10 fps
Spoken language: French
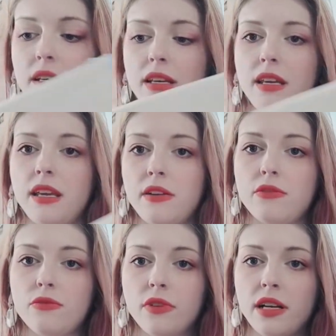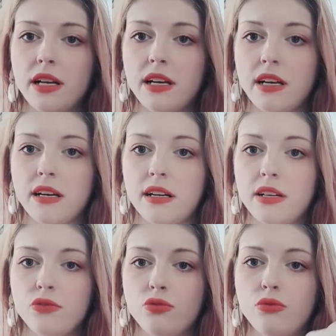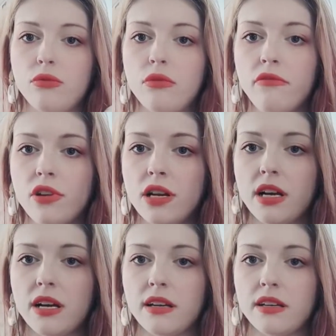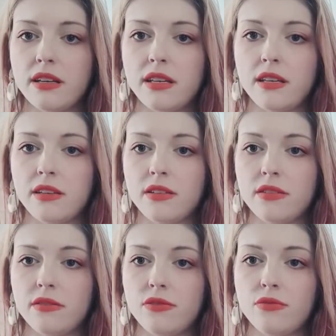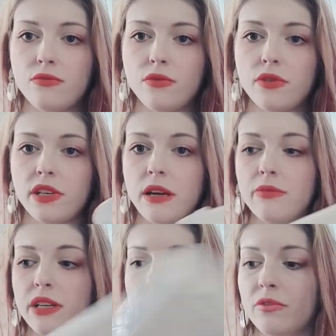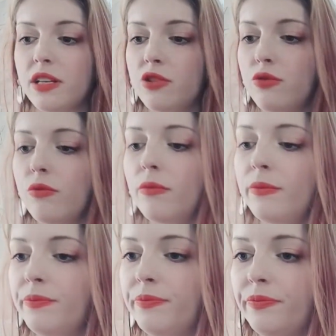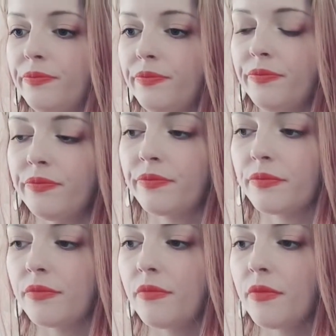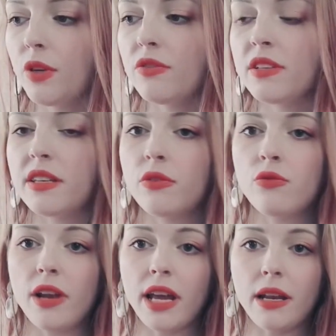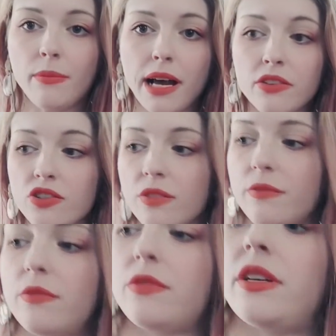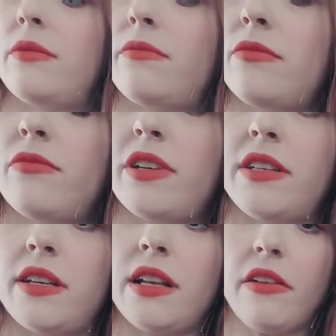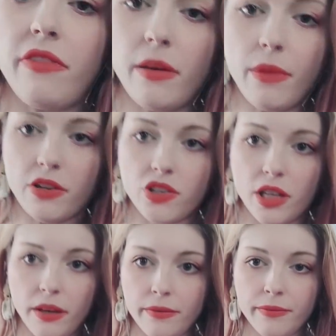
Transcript: et donc la, tour, voilà, son câble d'alimentation. Donc ça c'est cool, elle marche. on va essayer de la faire marcher.